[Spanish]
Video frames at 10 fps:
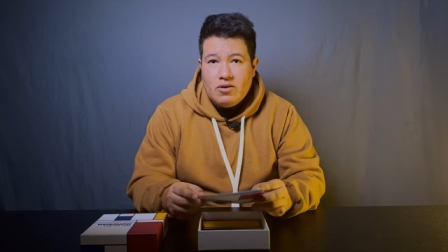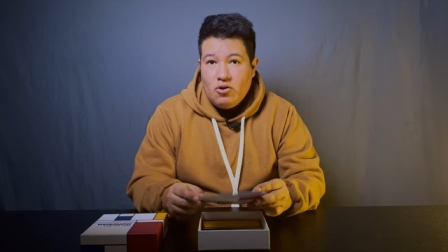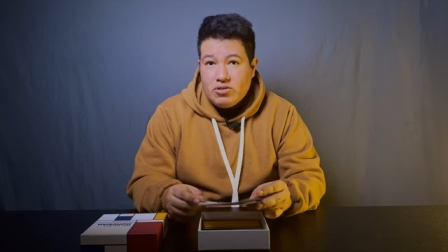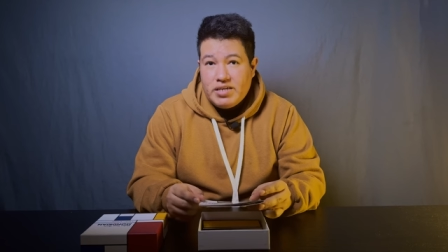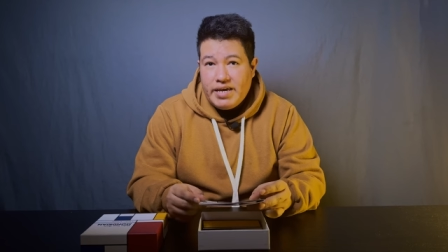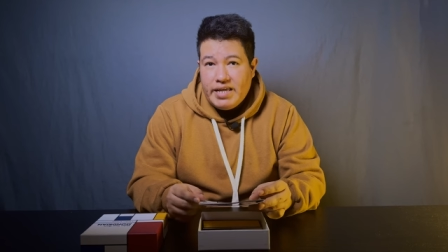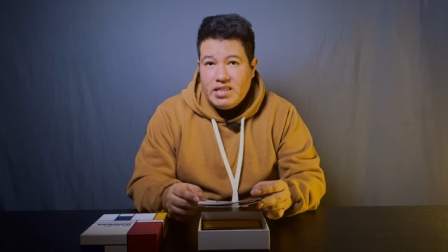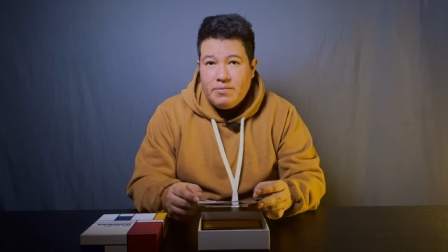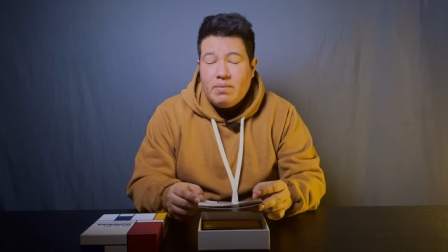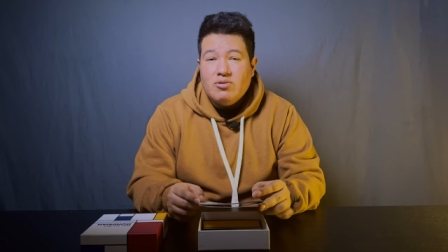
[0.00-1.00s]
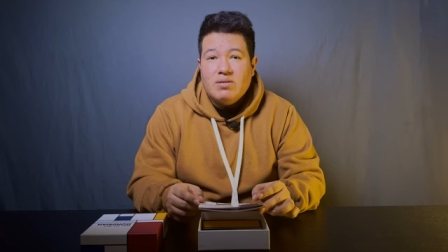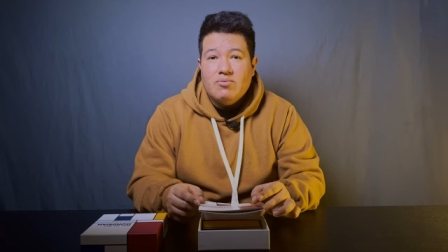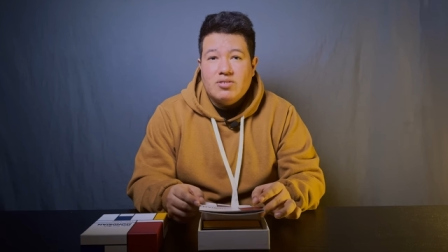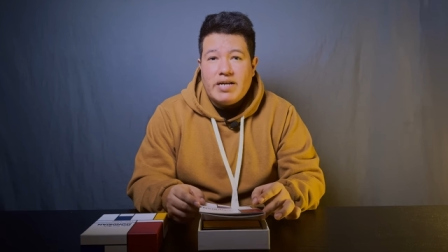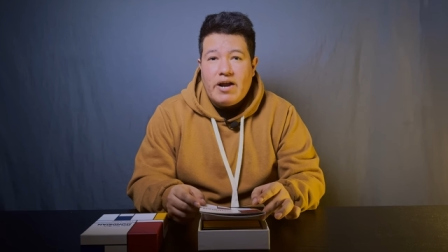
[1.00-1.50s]
Lo siguiente vamos a
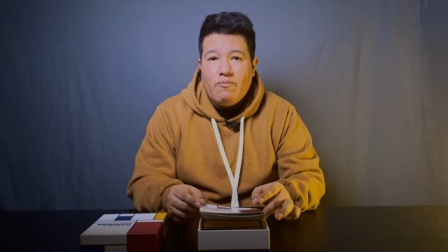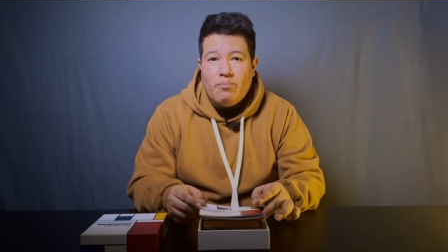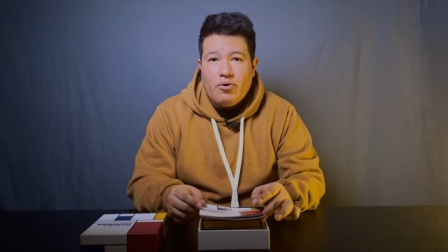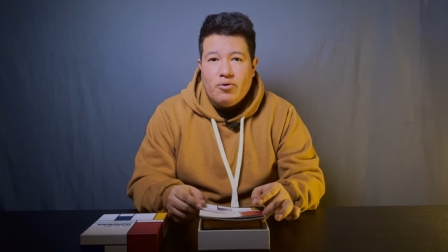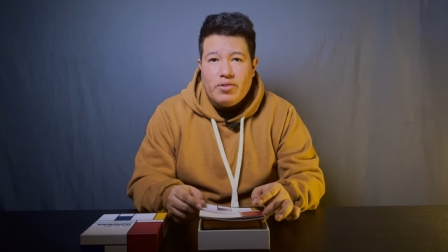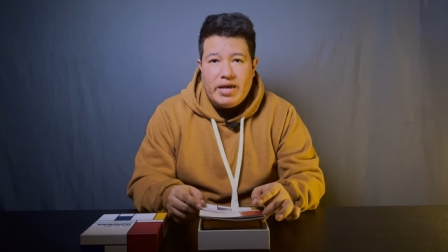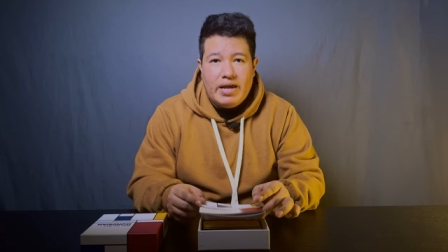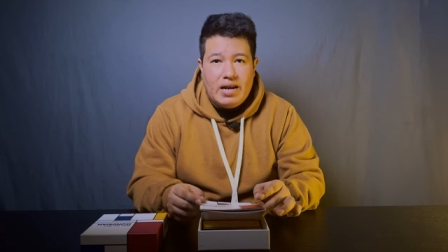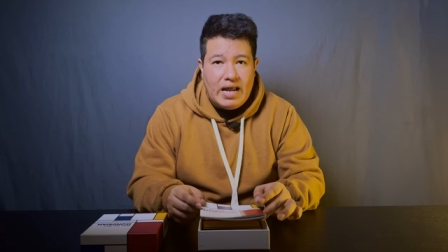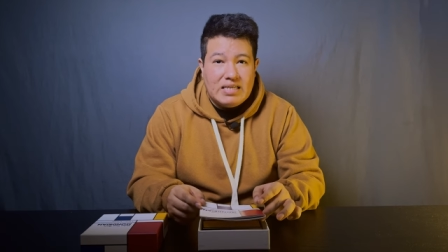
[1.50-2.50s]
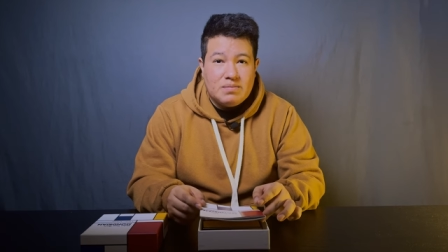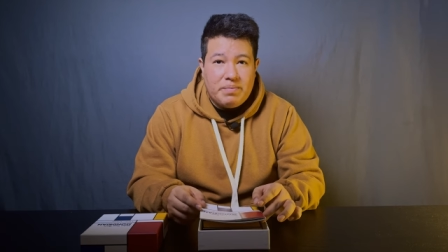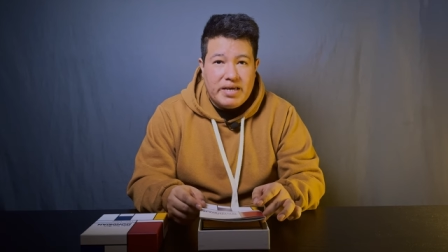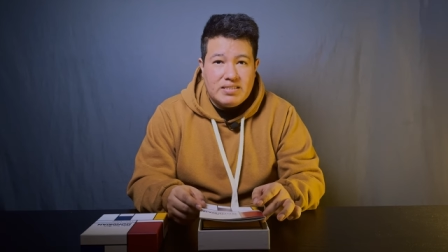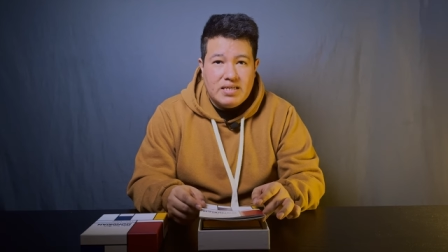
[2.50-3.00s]
mostrar un poco de las
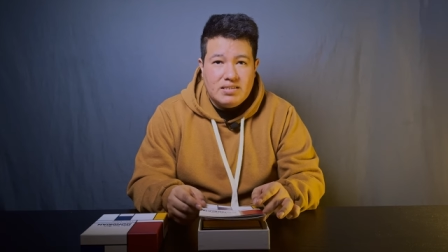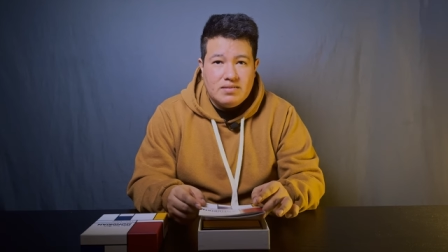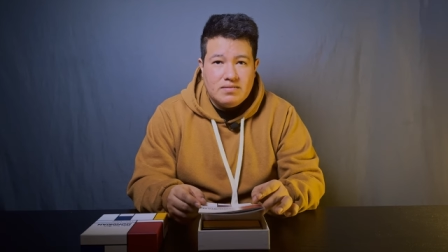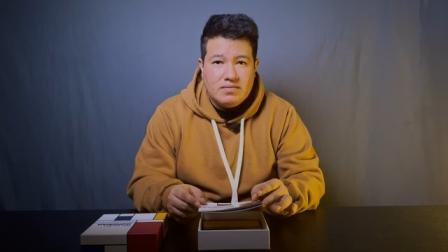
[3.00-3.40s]
piezas.